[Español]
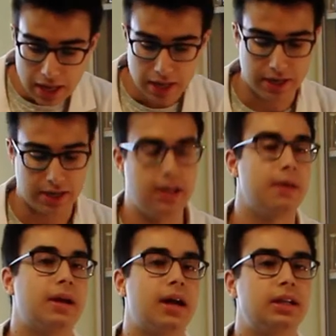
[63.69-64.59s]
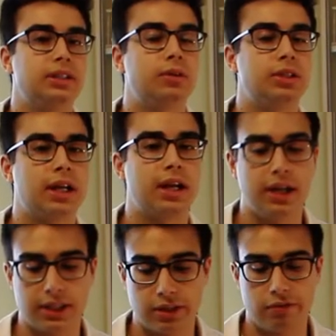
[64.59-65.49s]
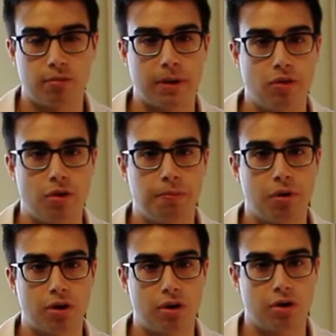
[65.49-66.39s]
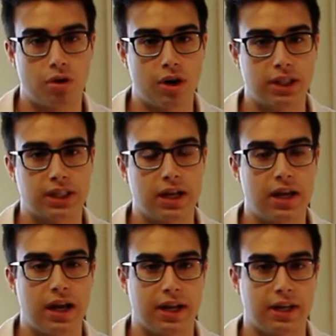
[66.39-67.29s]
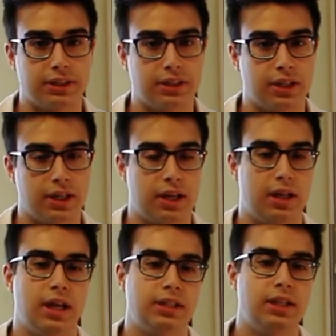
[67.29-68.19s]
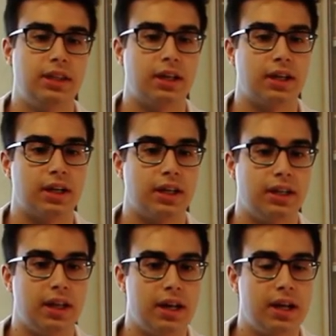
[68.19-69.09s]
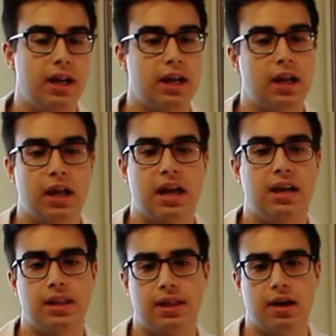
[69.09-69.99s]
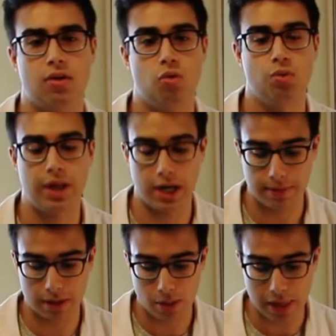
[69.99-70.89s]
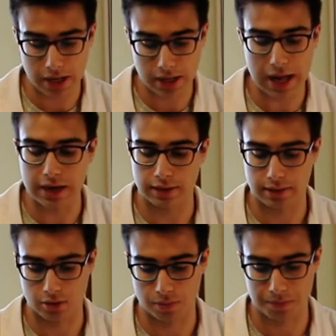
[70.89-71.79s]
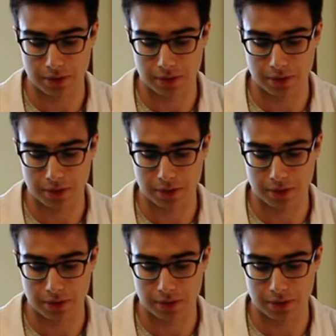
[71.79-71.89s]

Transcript: El relieve cárstico es aquel que está formado por rocas calcáreas, es decir, que tienen caliza un derivado del calcio.